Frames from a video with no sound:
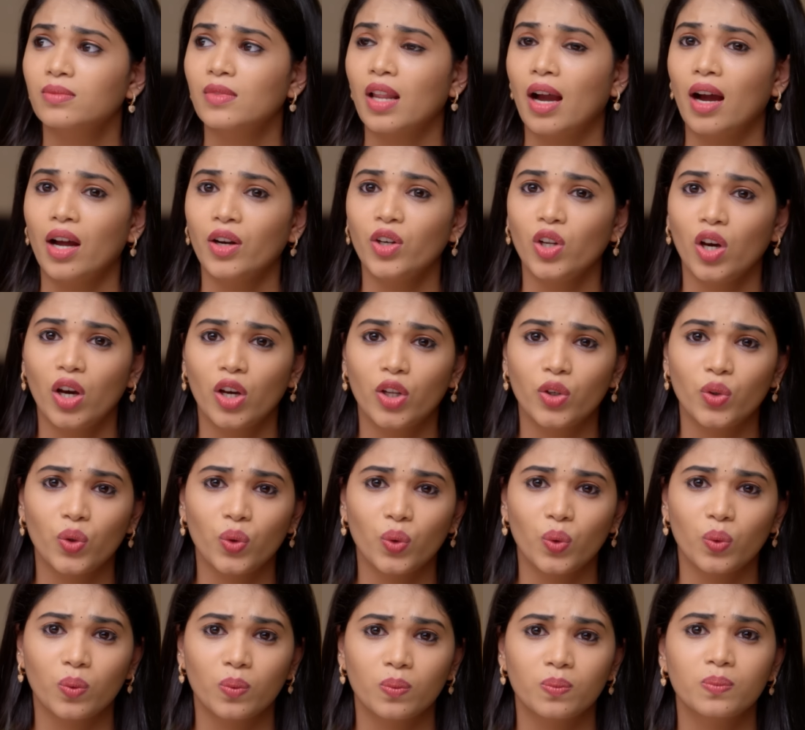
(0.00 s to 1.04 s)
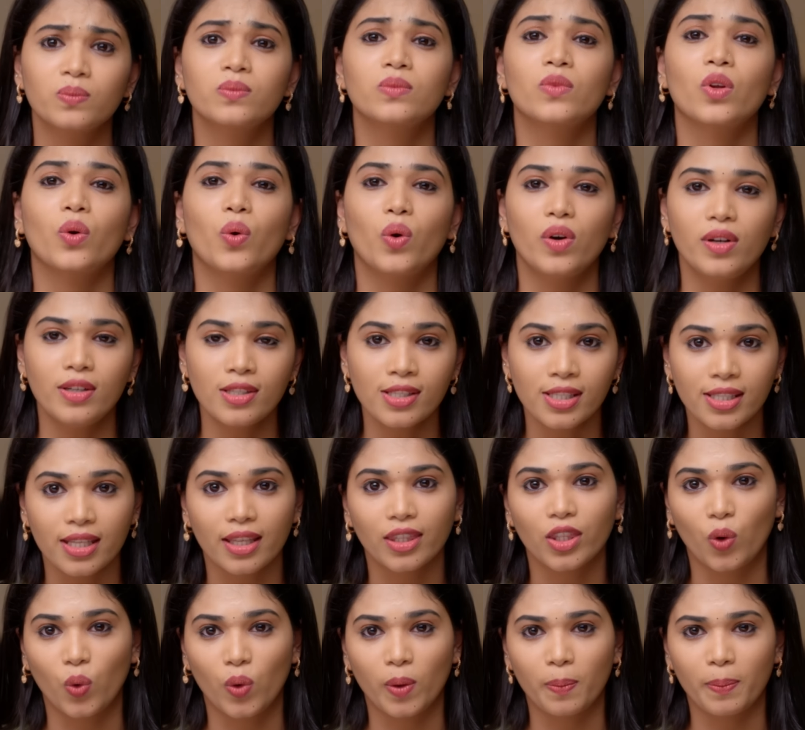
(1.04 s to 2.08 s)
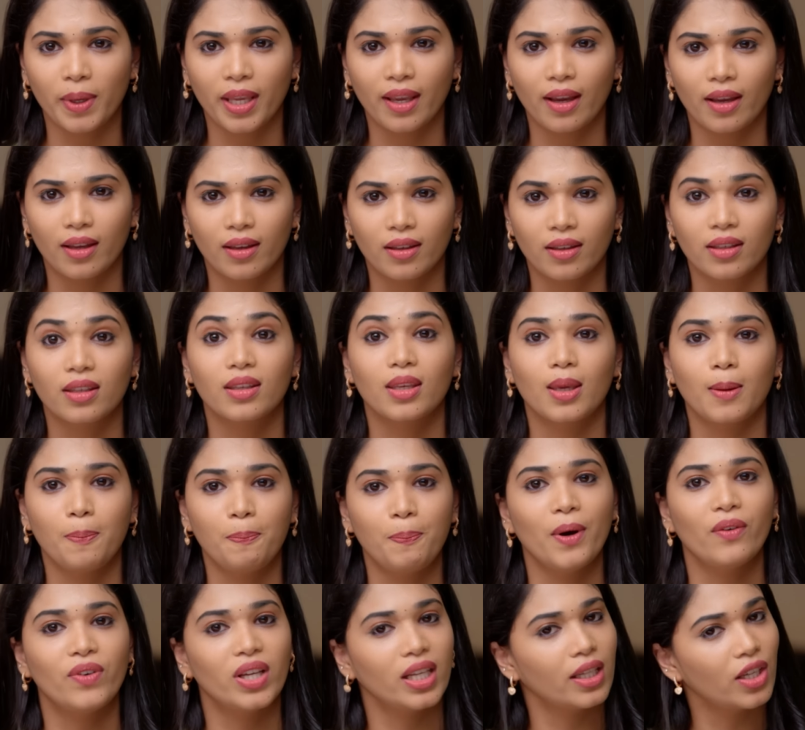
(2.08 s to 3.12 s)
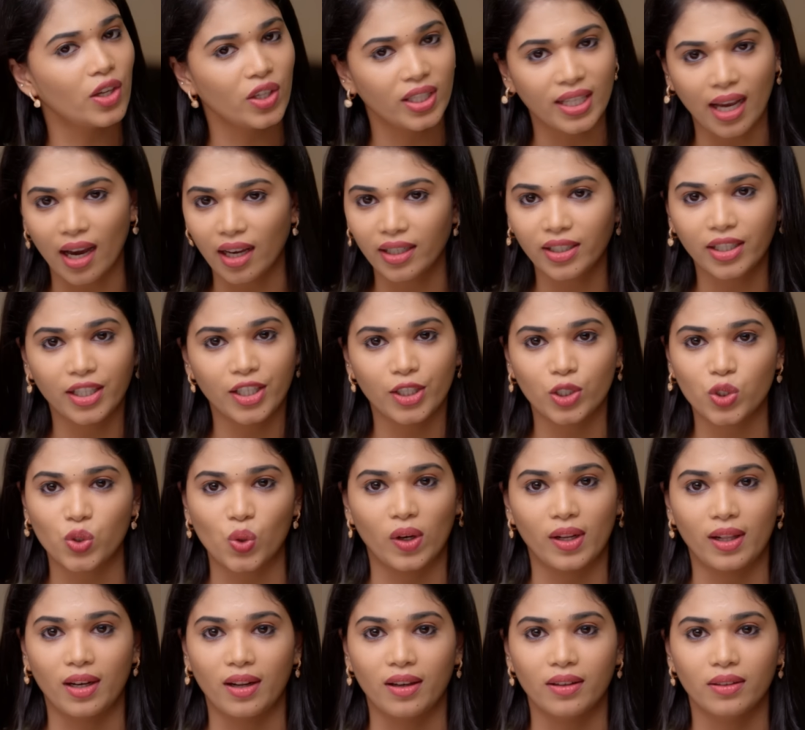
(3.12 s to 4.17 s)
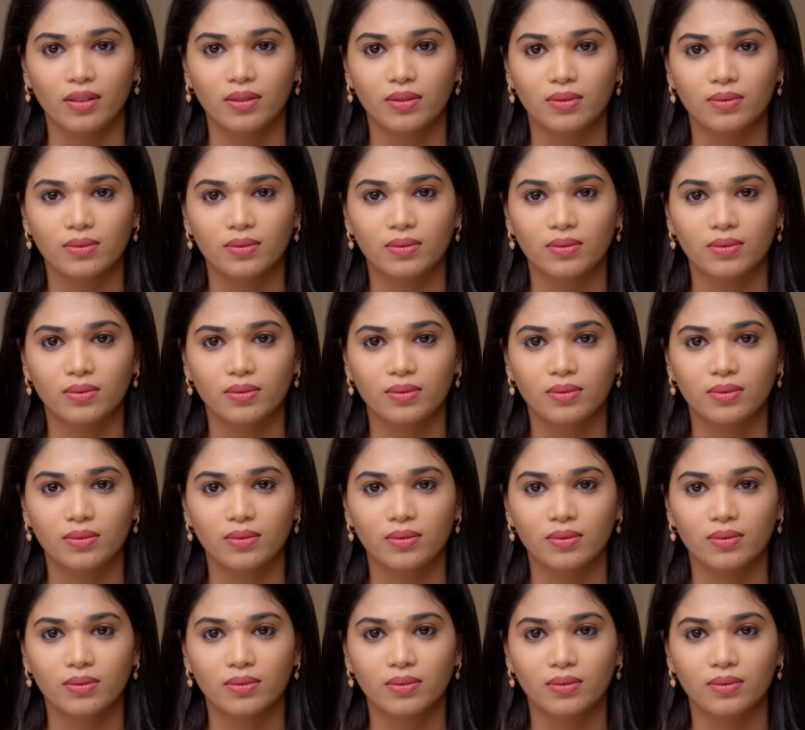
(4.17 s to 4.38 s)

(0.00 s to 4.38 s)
நானும் அருணும் ஒன்னு சேர்ந்த உண்மைய இப்ப வரைக்கும் யார்கிட்டயும் சொல்லல